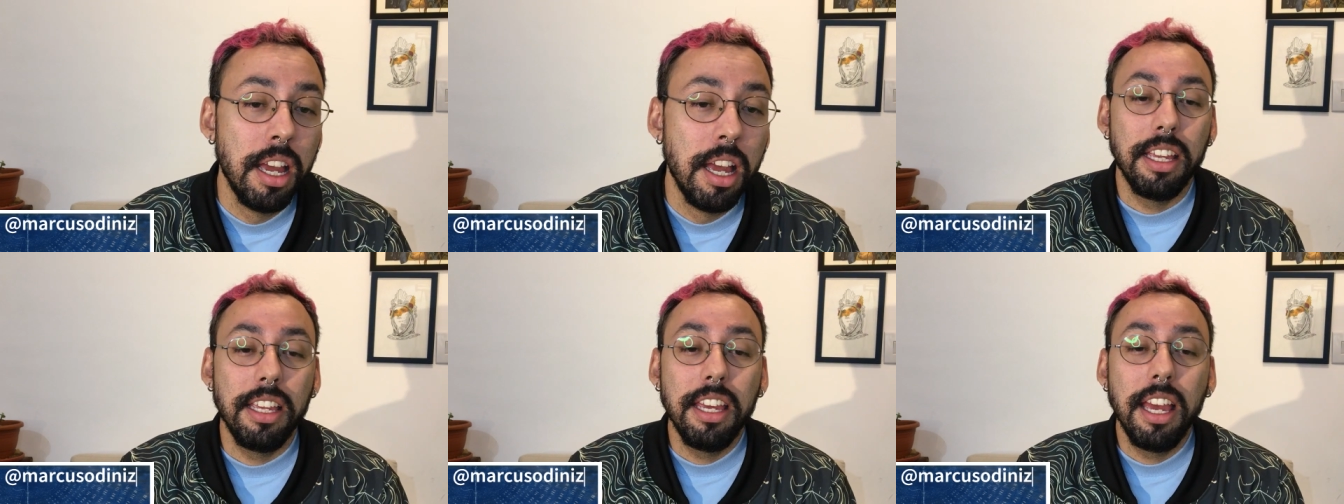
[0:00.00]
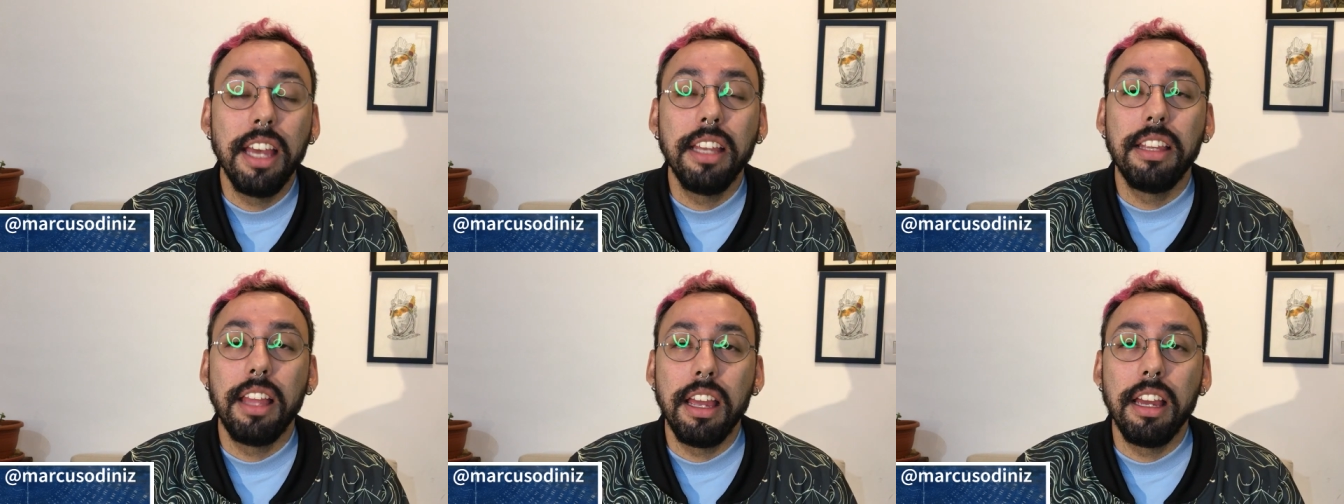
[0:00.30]
E
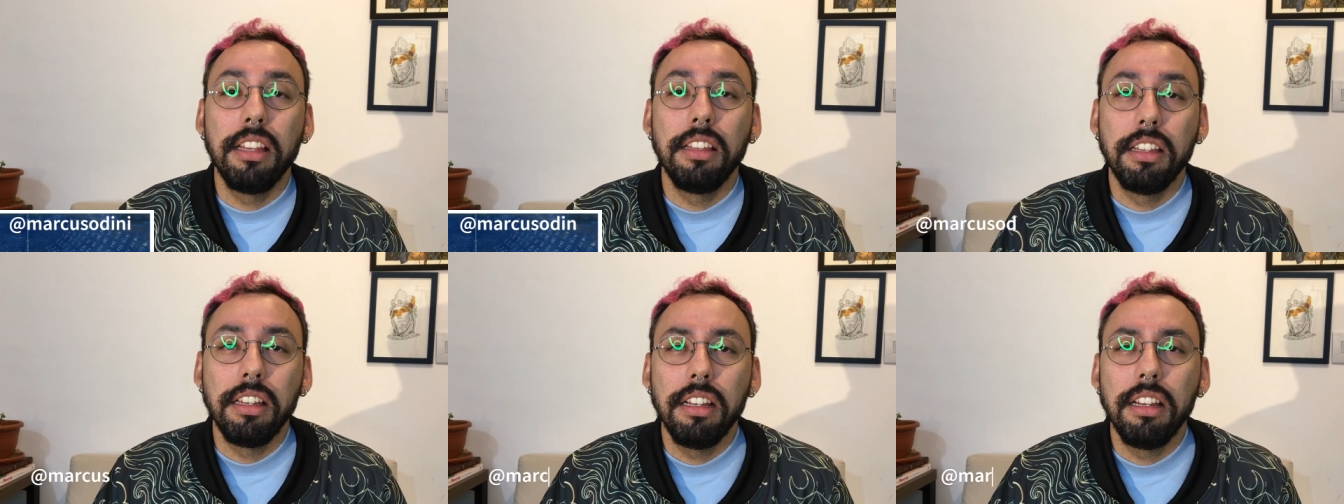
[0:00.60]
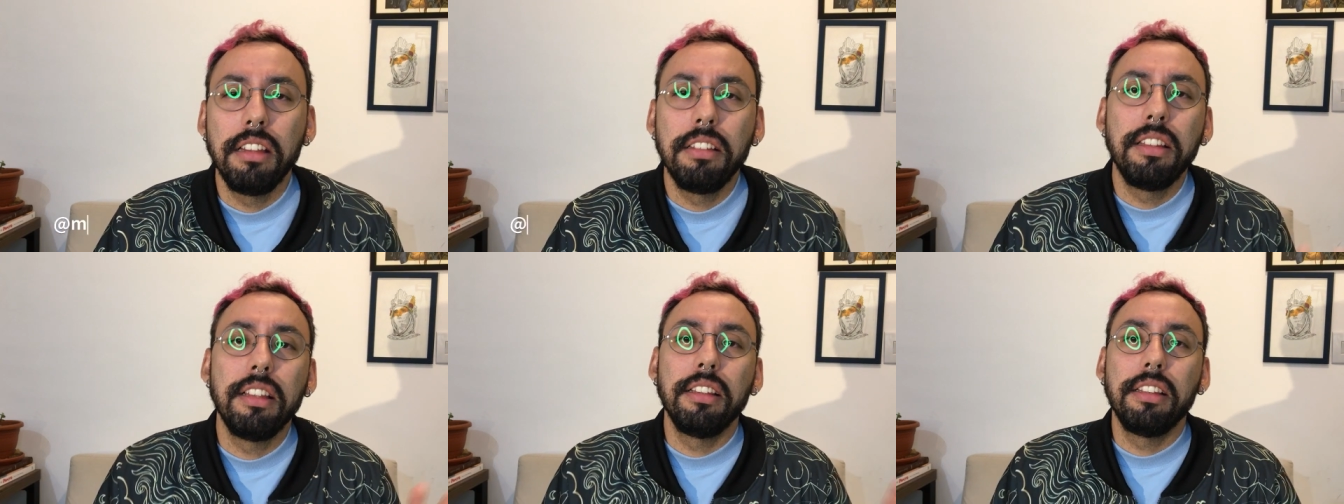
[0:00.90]
a ideia dele
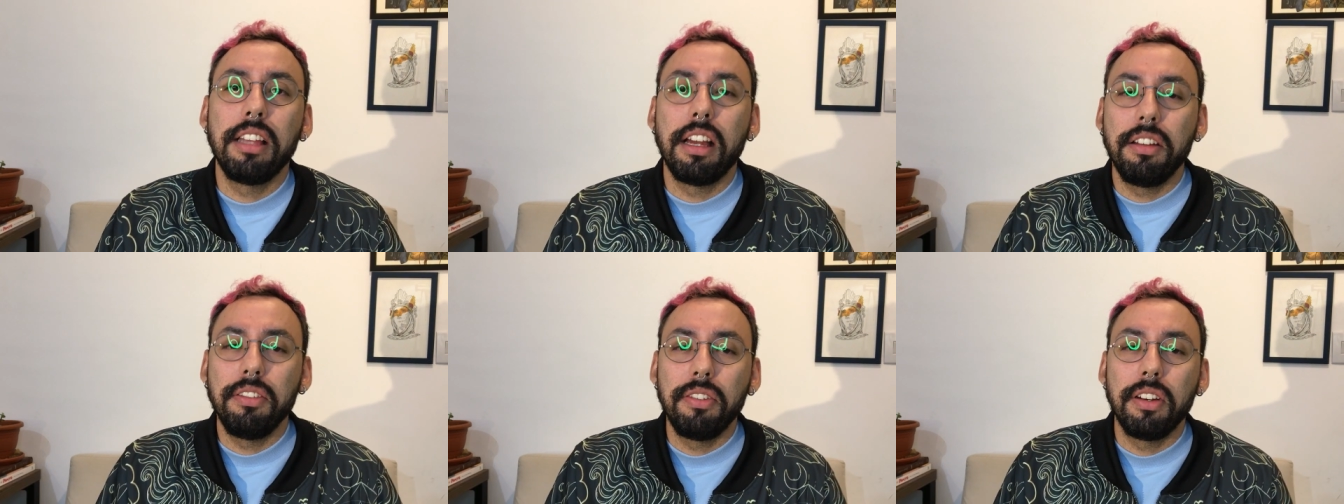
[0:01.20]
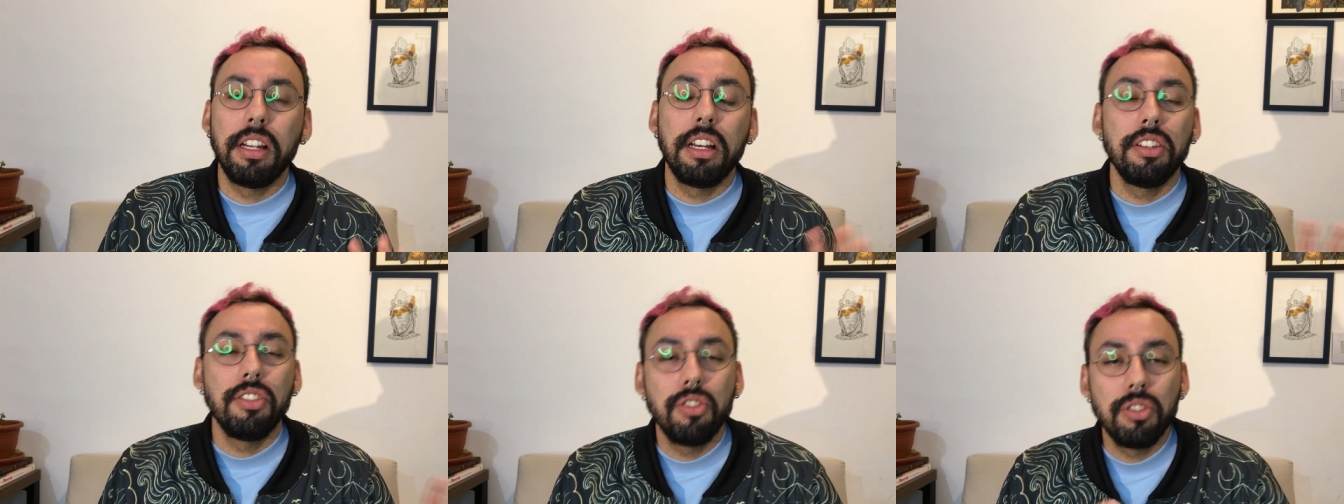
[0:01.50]
é tentar
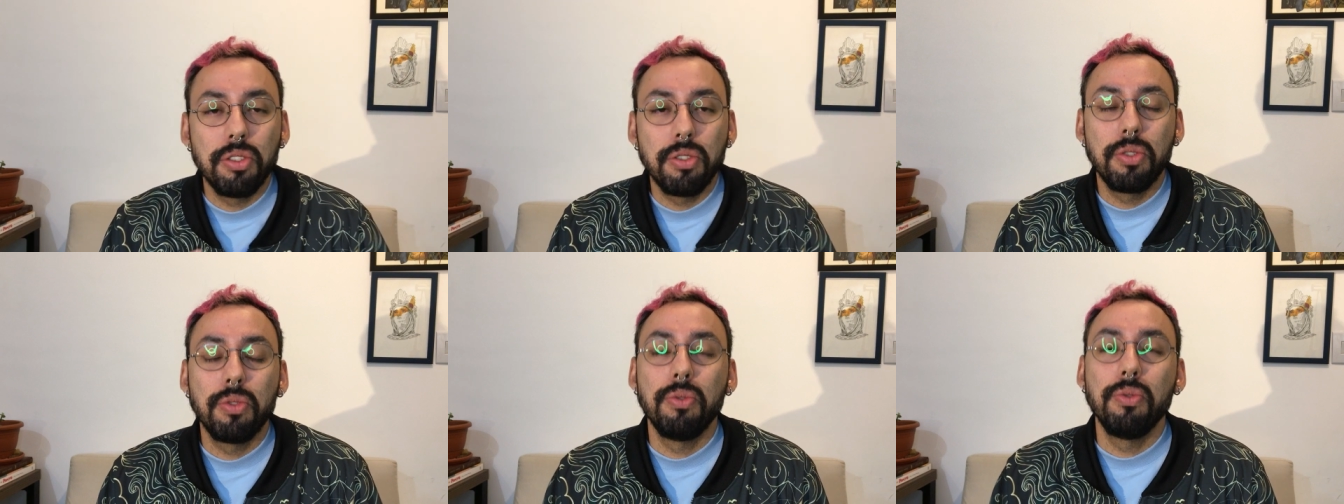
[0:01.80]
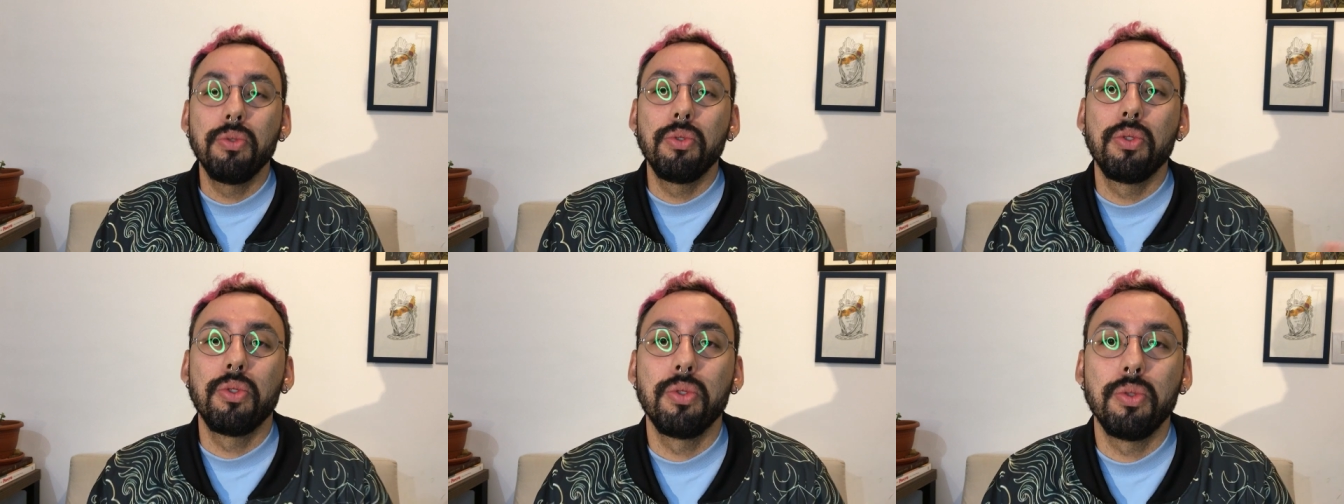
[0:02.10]
falar de
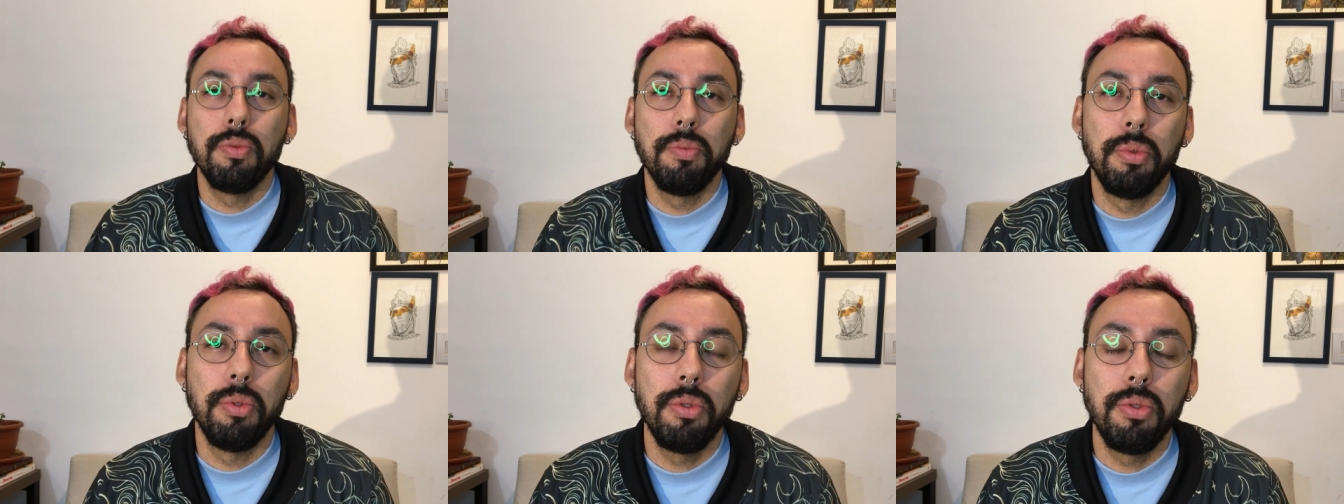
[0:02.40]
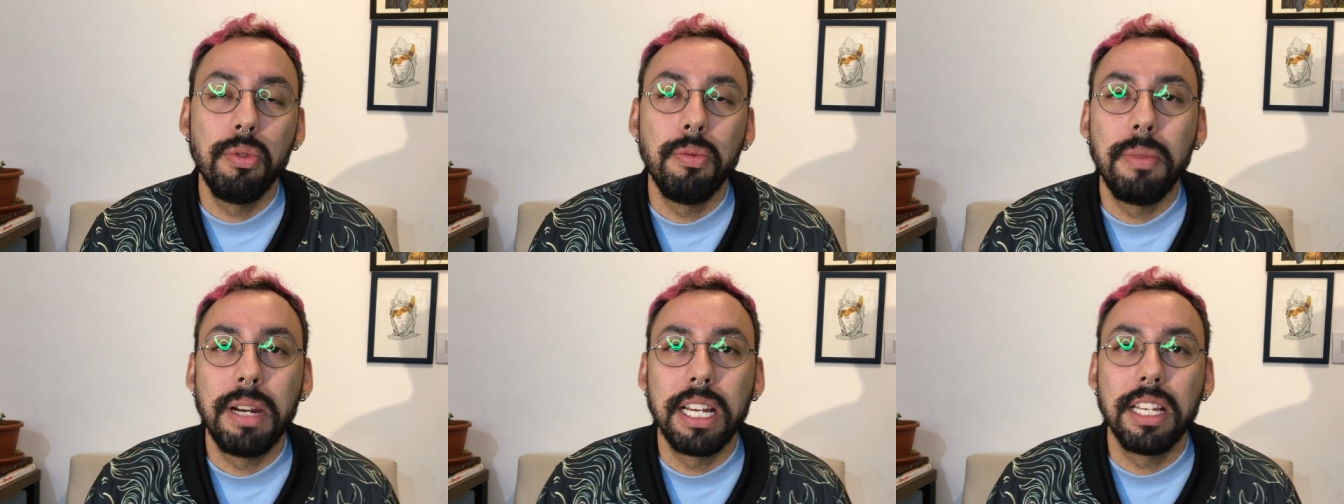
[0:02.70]
assuntos um
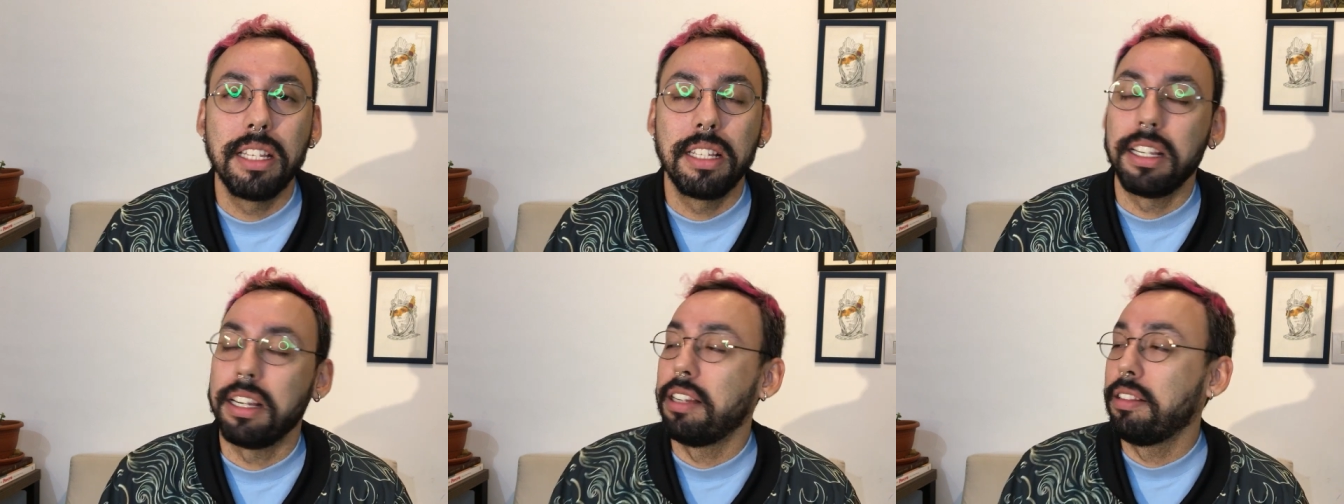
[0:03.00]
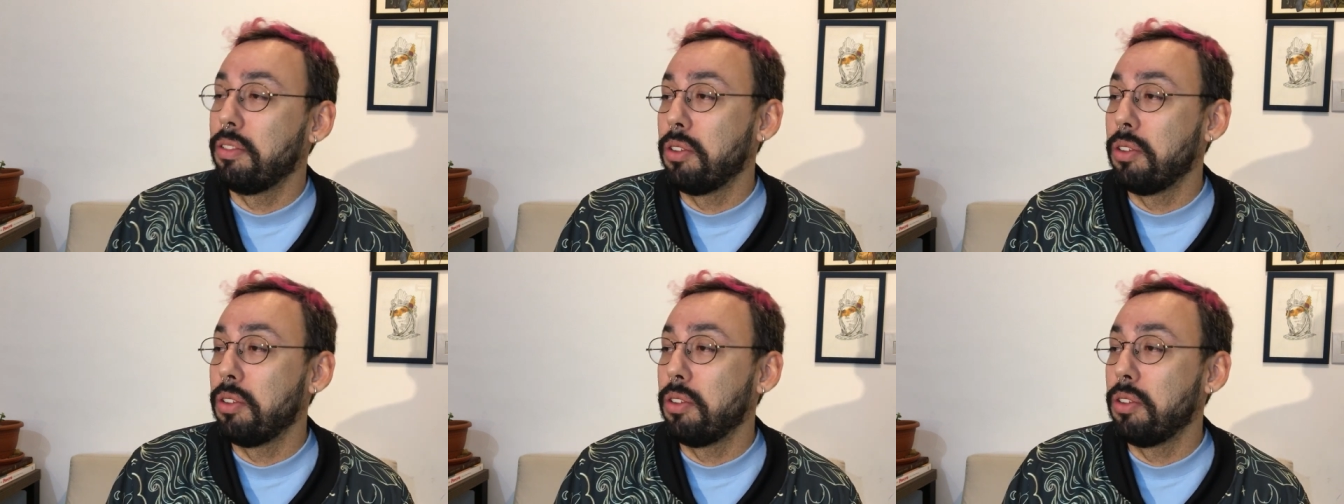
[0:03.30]
pouco mais...